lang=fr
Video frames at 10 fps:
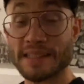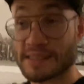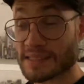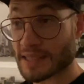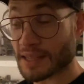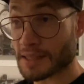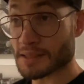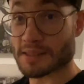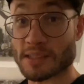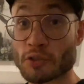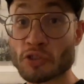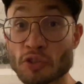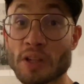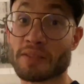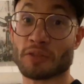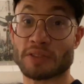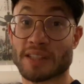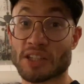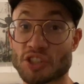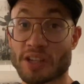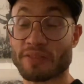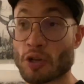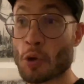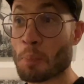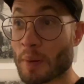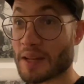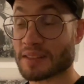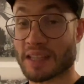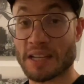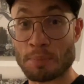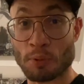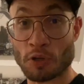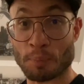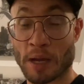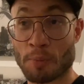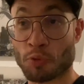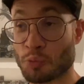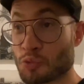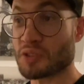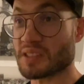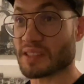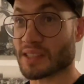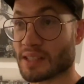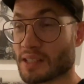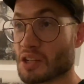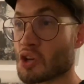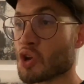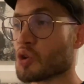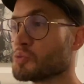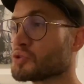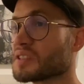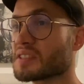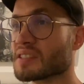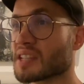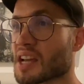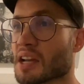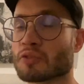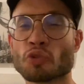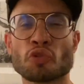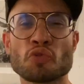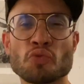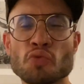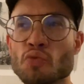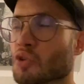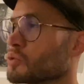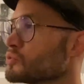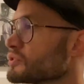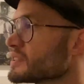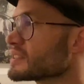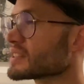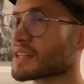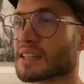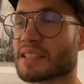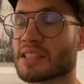ça, c'est le seul avantage qu'avait le peintre à l'époque par rapport au musicien. Le musicien de cour, le musicien qui